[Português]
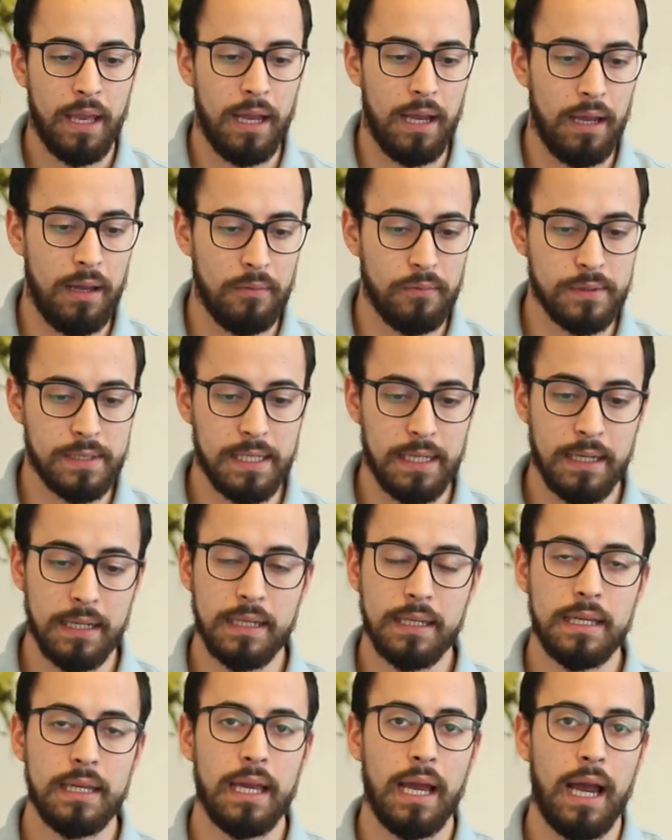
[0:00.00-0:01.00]
a você
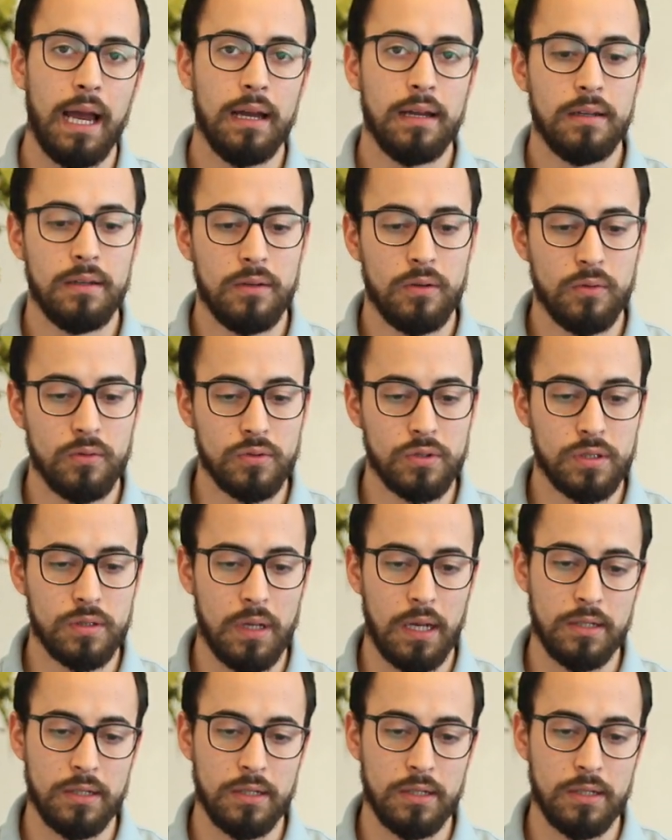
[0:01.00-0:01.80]
ranquear os,